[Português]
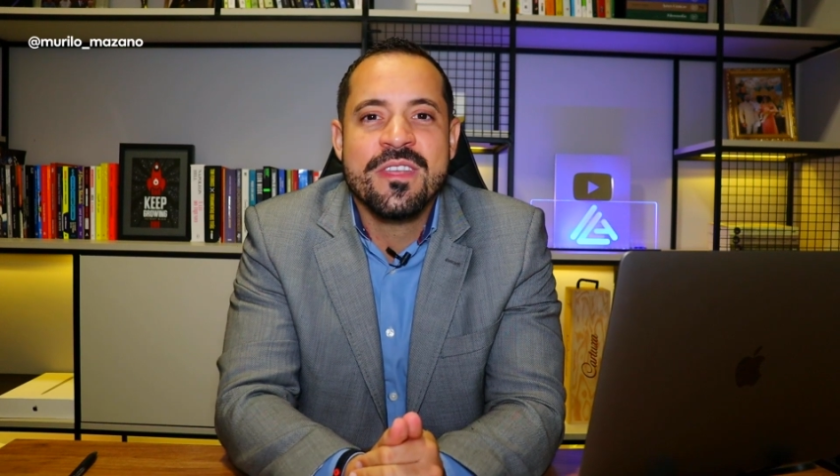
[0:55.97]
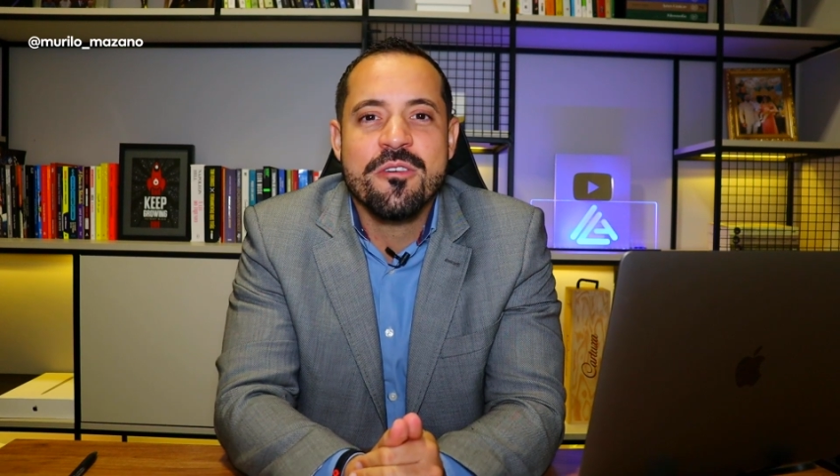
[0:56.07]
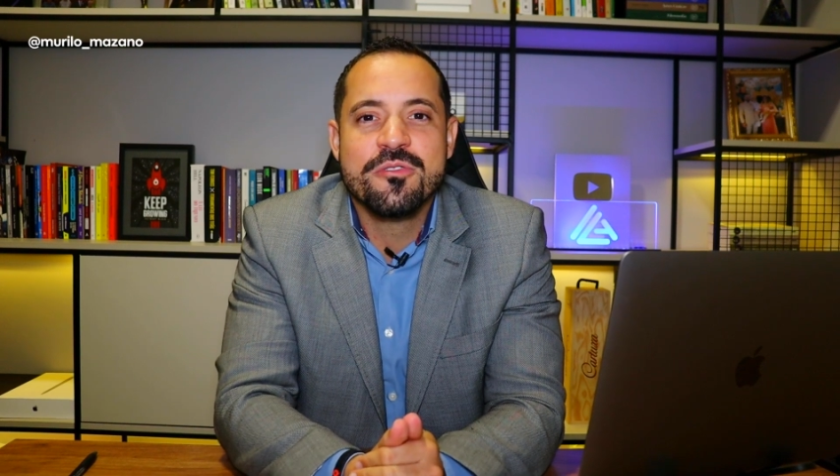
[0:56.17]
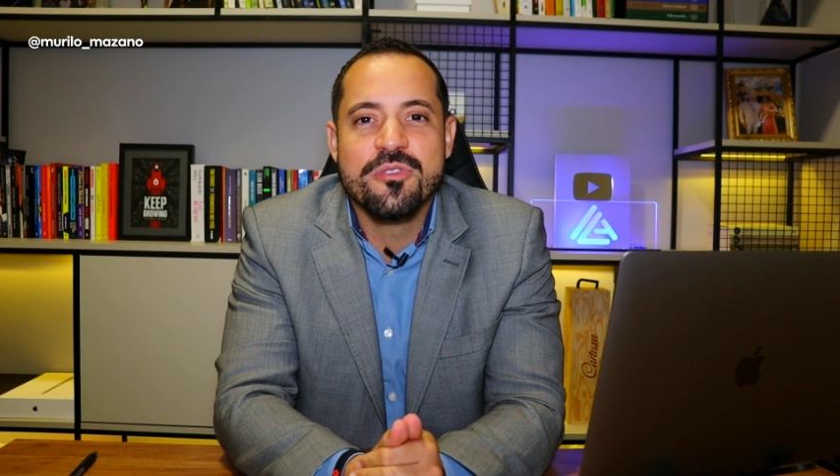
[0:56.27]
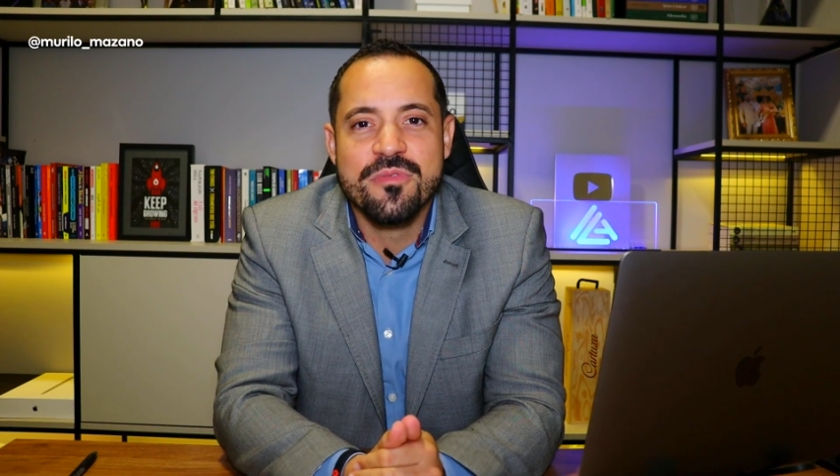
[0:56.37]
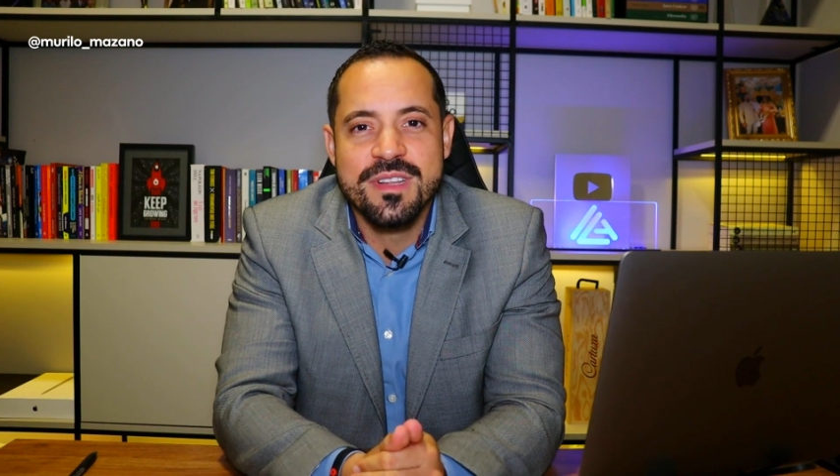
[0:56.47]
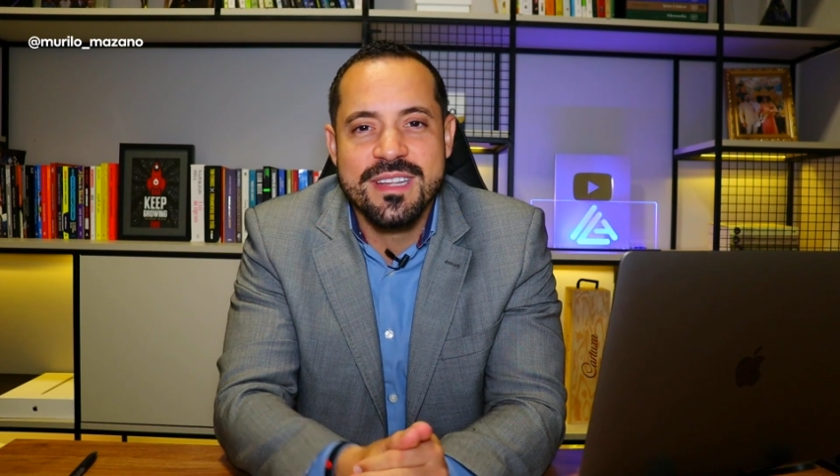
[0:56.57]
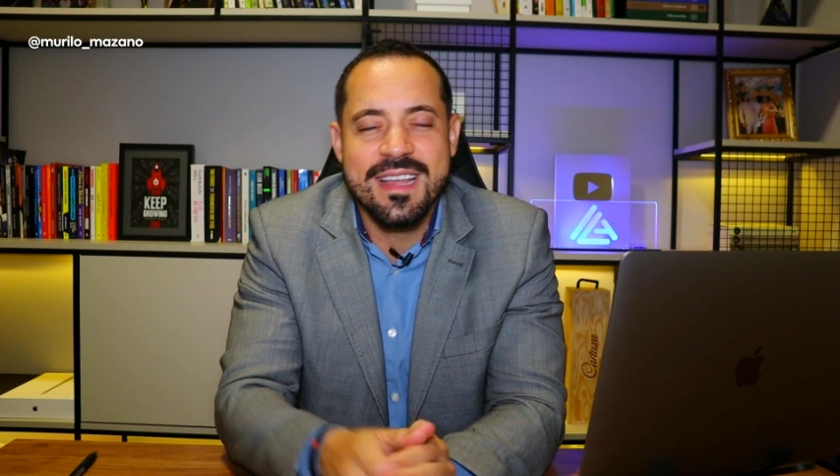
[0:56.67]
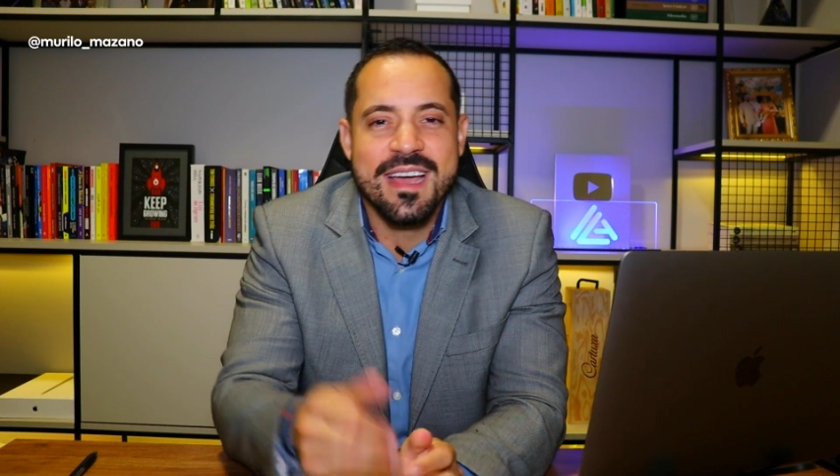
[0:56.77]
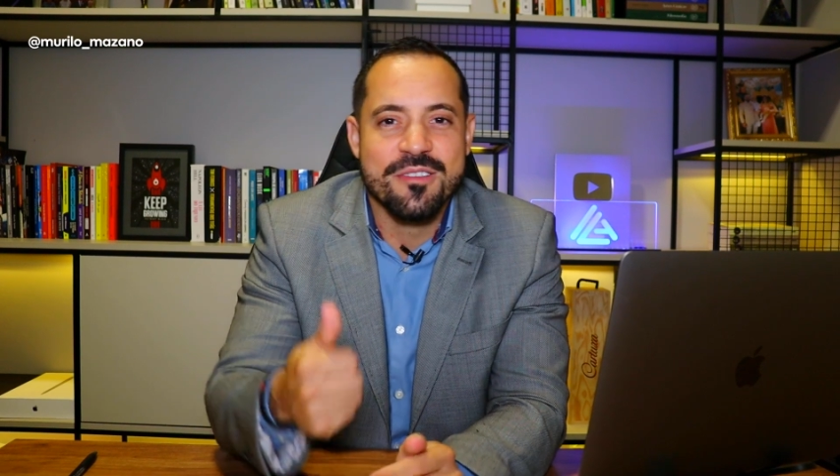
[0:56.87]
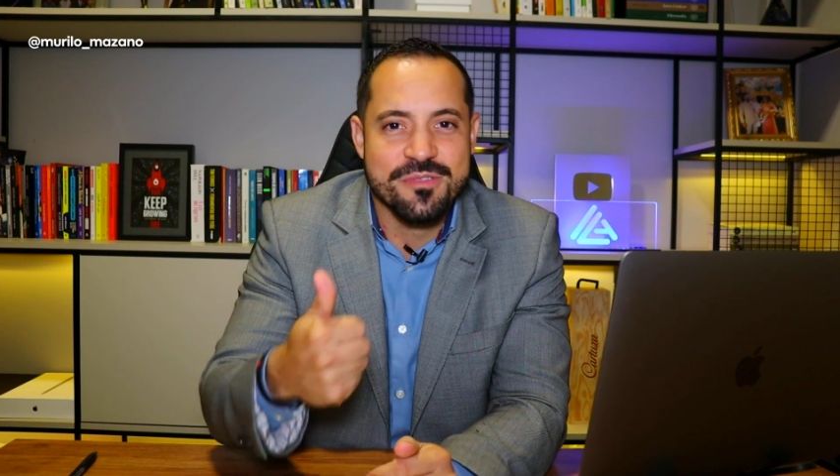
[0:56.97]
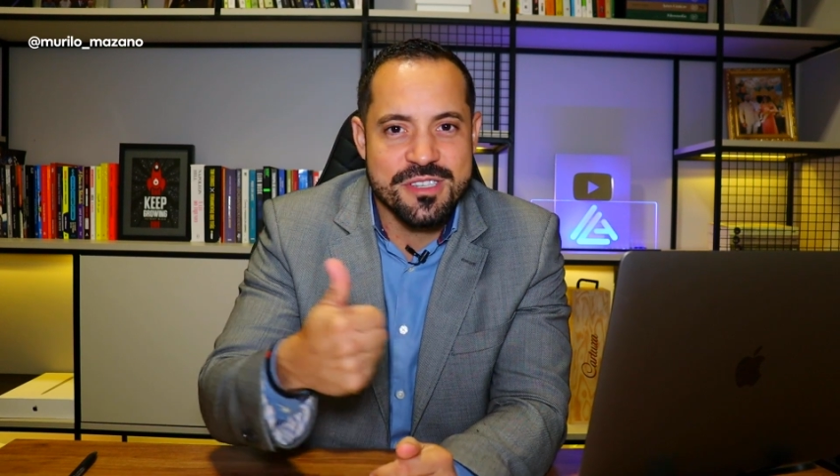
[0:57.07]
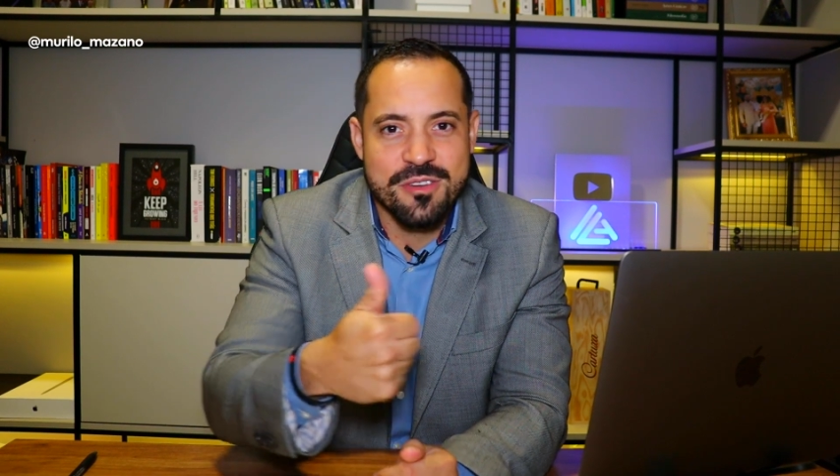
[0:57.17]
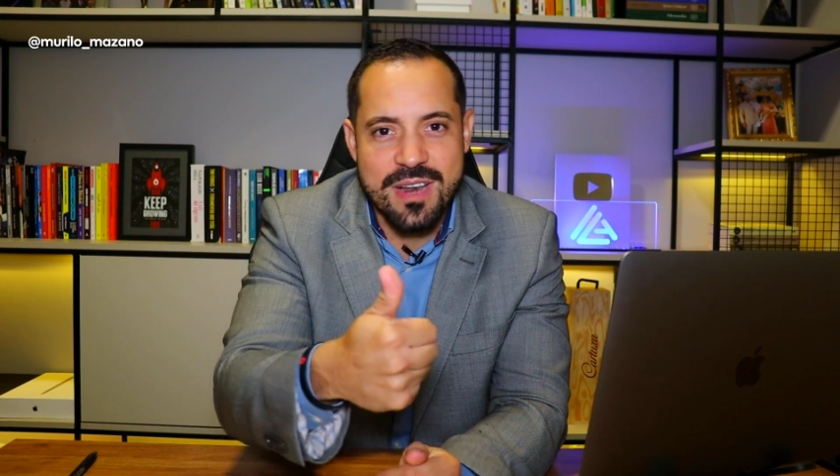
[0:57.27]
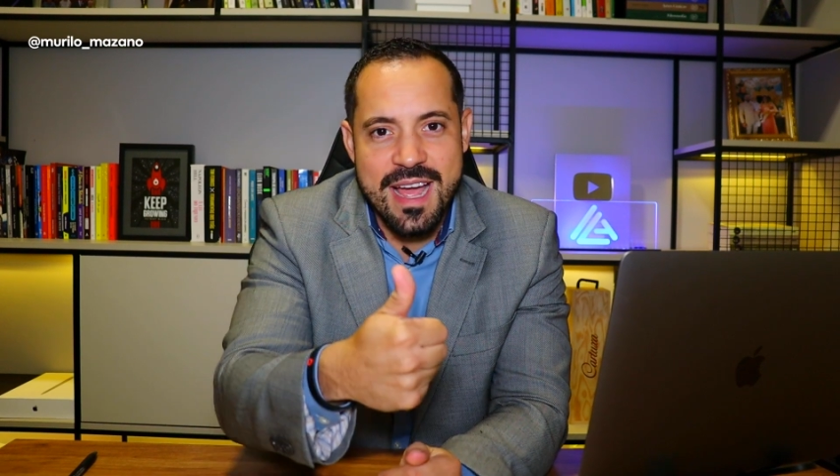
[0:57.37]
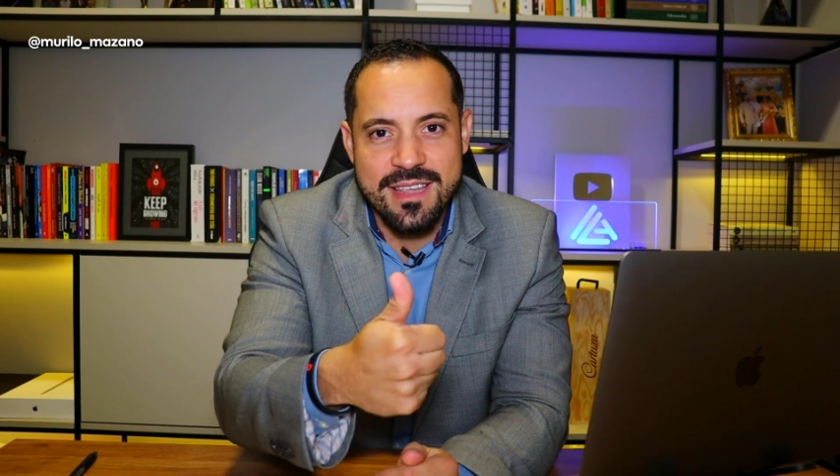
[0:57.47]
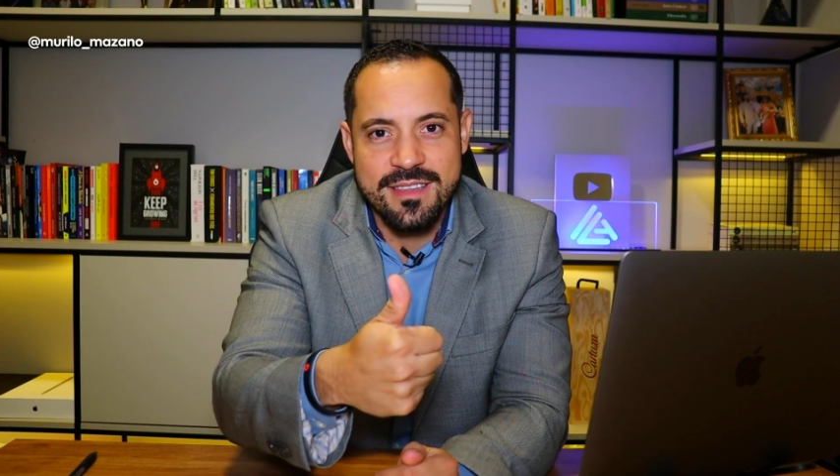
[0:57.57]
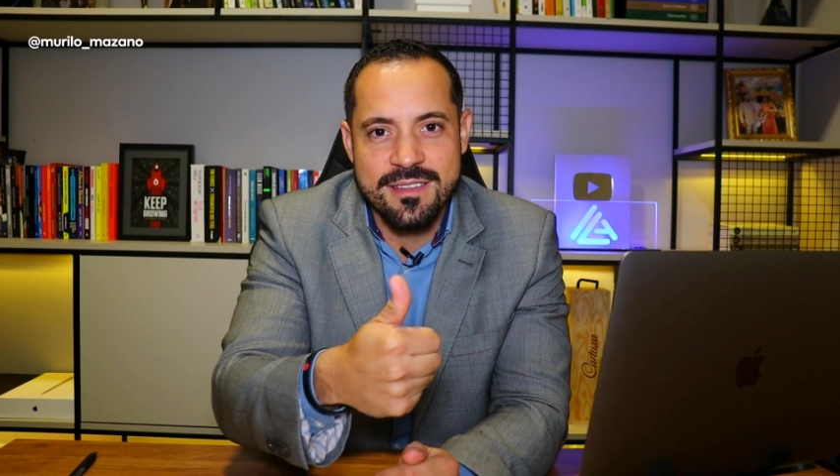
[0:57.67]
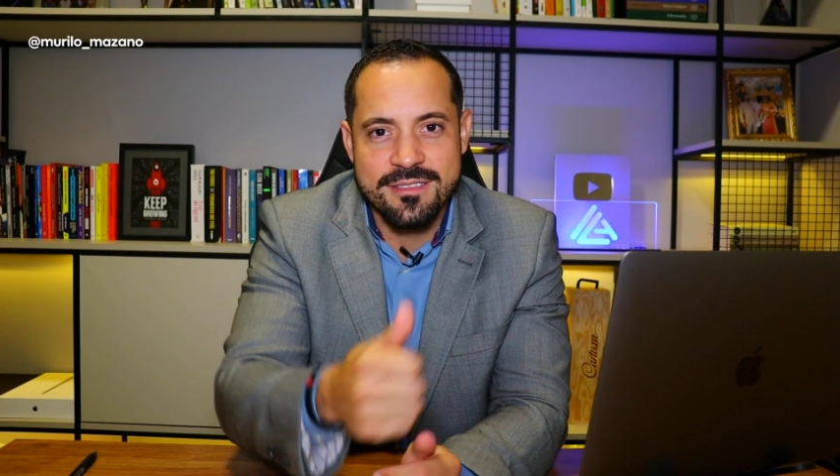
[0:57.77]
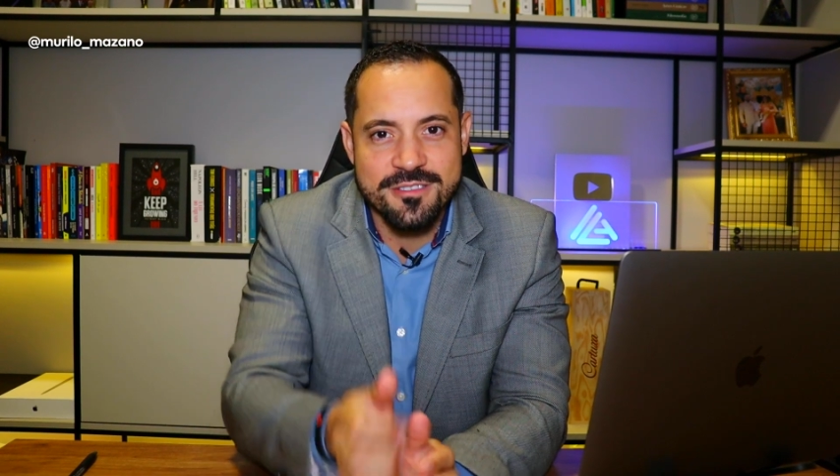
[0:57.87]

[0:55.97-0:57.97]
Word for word: eu te convido a dar aí o seu like.